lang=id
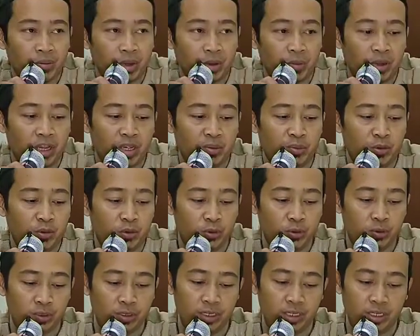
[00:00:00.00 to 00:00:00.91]
Bapak
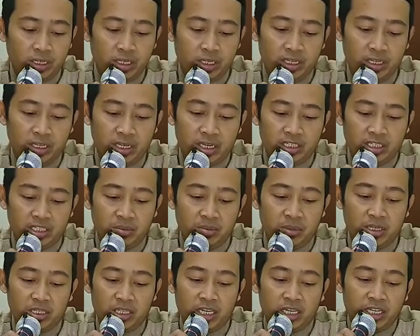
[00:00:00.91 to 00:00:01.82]
Ibu, di
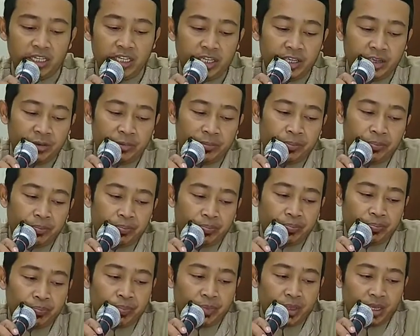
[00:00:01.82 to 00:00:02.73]
kesempatan ini
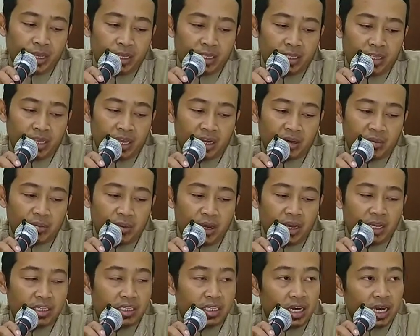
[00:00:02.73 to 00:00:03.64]

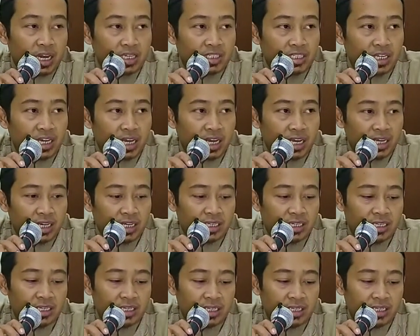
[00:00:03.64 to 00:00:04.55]
tanpa terasa
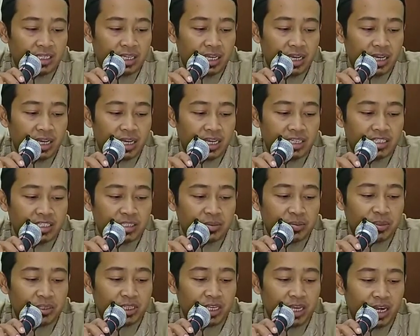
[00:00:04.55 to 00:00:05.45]
kita
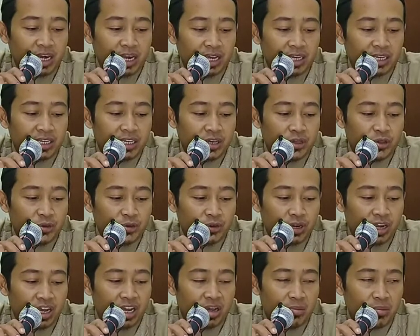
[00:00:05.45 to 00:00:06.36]
sebentar lagi
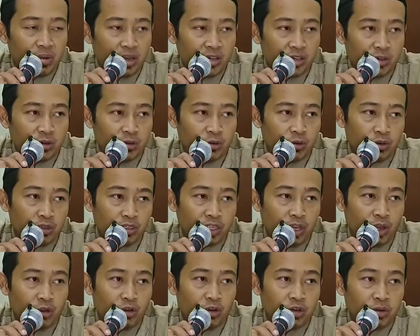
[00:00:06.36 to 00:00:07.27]
sudah
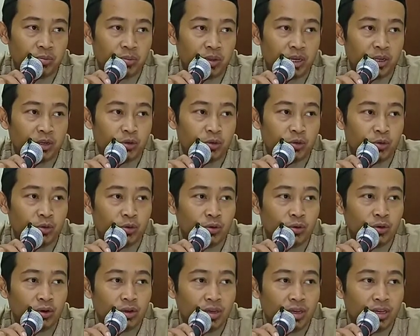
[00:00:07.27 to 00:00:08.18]
masuk tahun baru
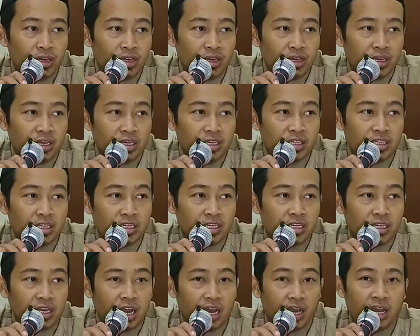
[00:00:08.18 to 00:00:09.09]

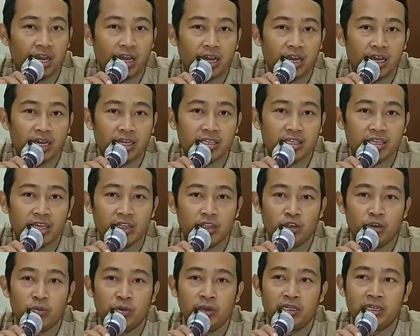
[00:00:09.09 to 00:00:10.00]
Hijriah.
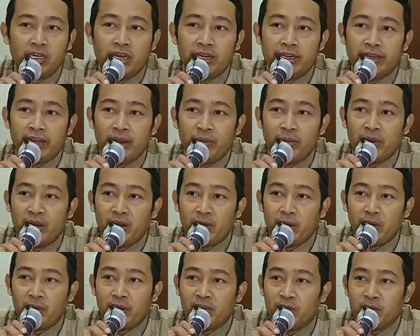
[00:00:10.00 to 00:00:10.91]
Jatuh pada hari
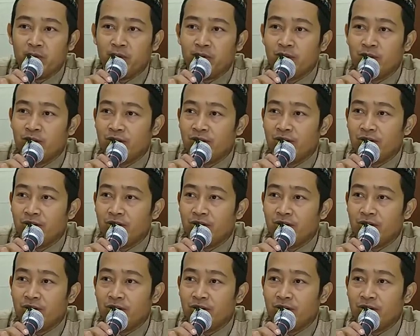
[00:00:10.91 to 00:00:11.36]
apa, Bapak Ibu?